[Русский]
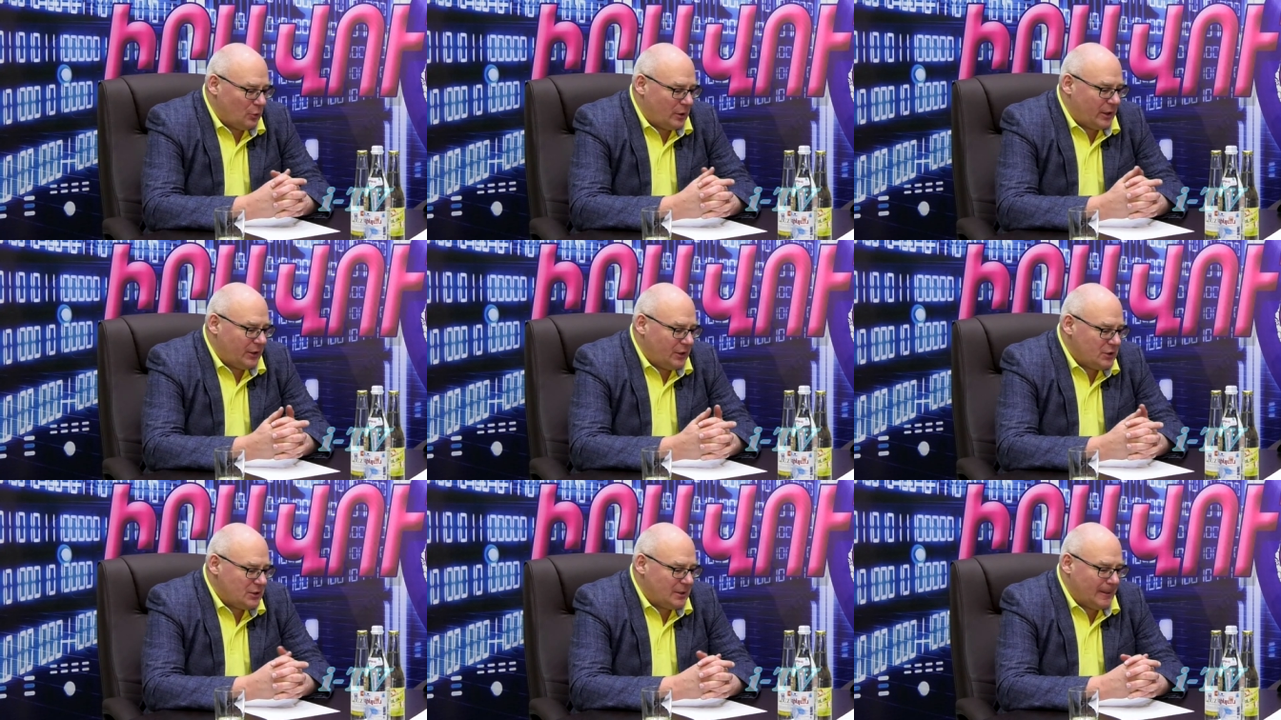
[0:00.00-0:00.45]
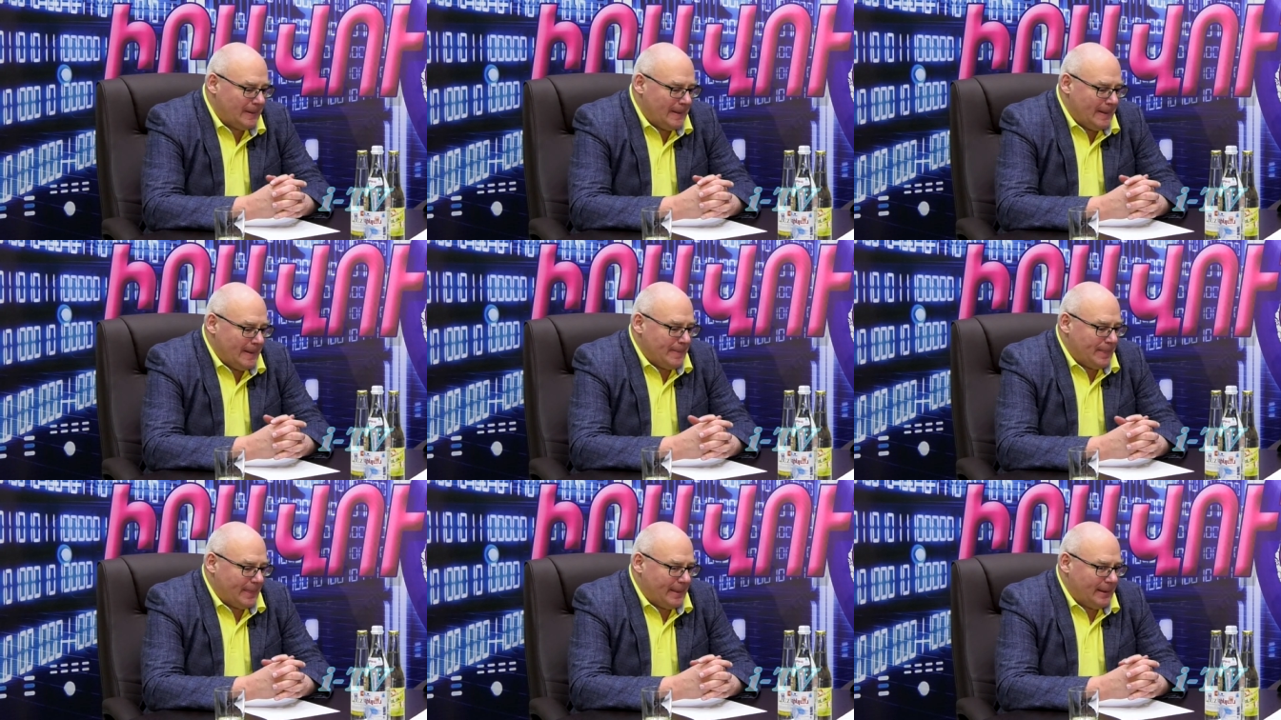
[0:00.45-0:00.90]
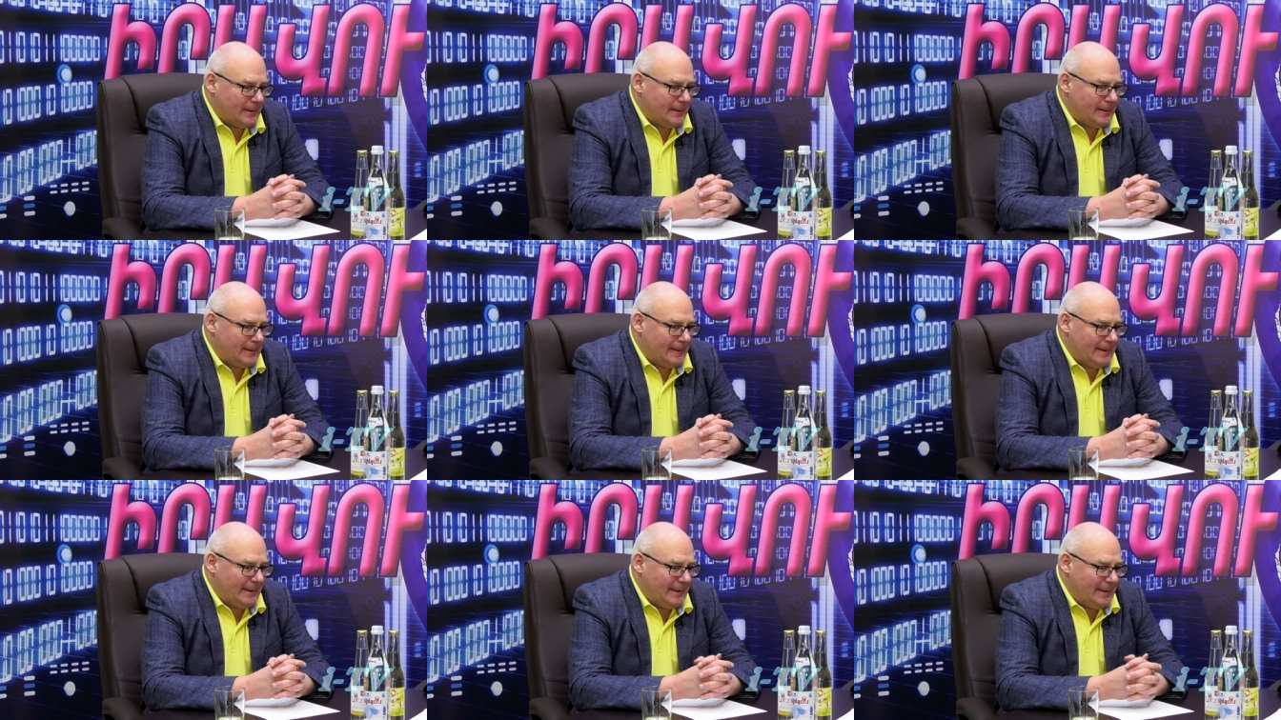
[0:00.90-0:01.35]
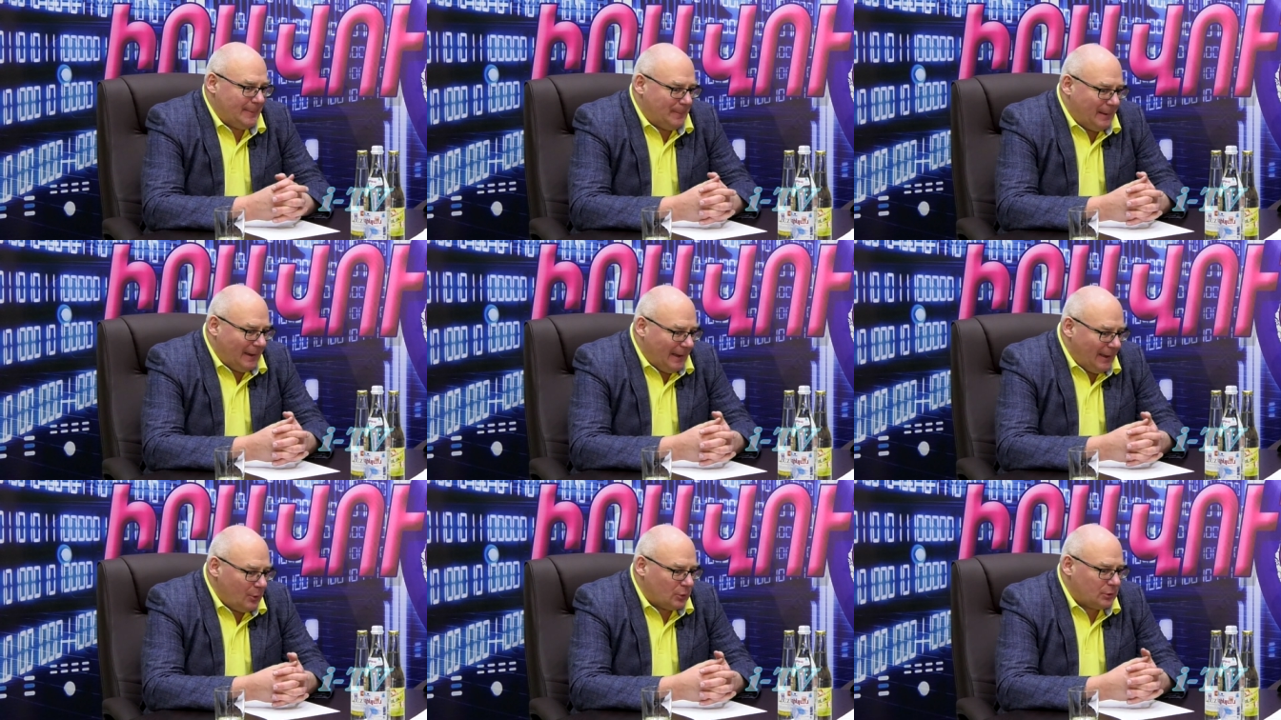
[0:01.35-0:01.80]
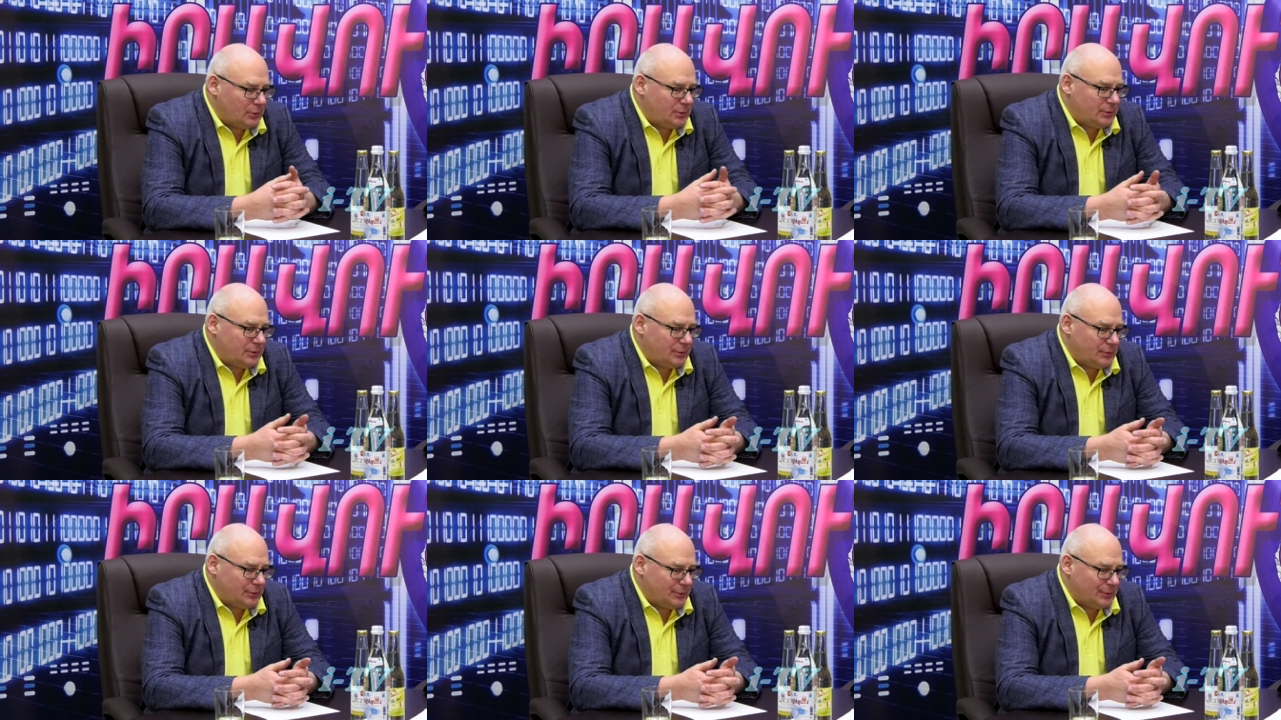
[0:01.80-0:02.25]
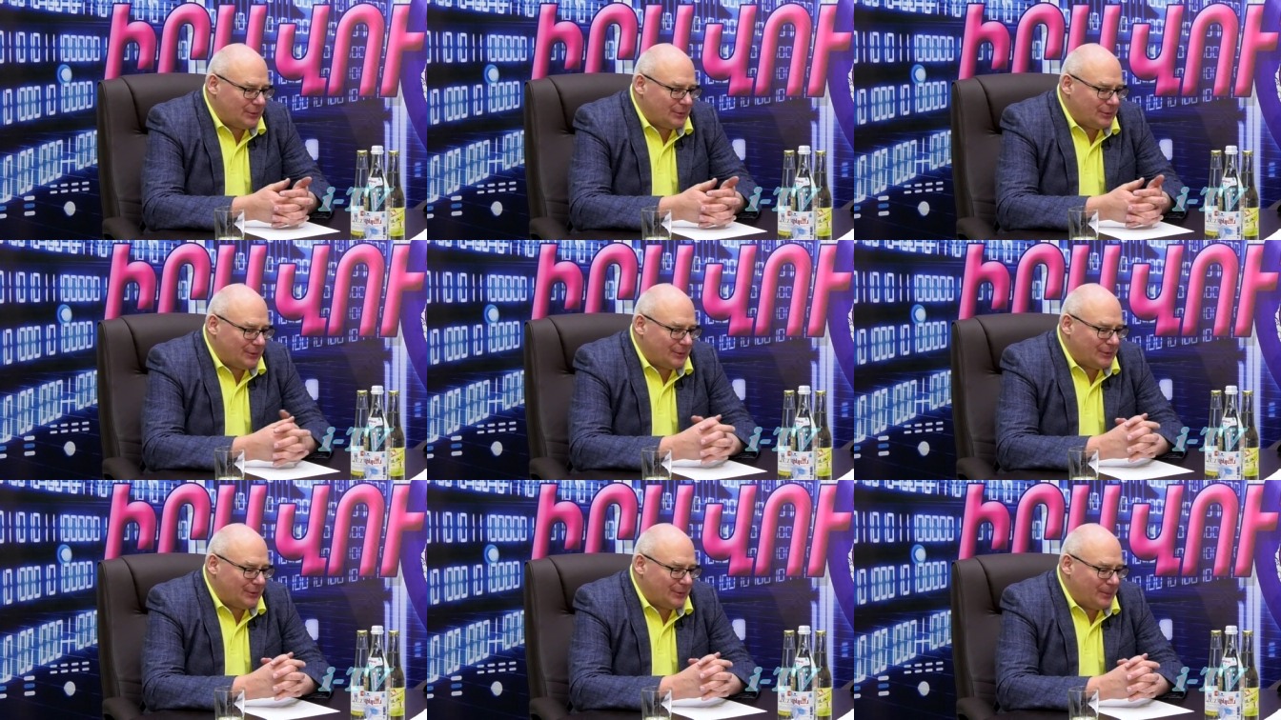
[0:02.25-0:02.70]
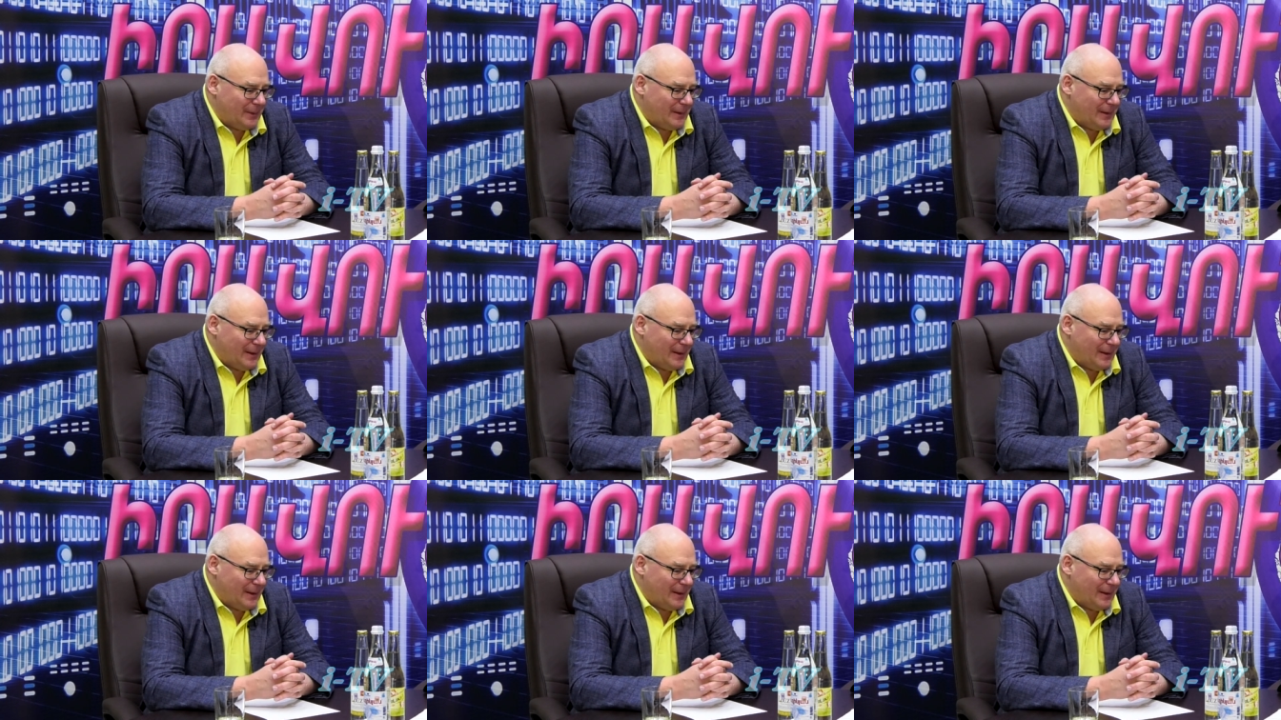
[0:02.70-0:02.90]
конечно, э, прилет э,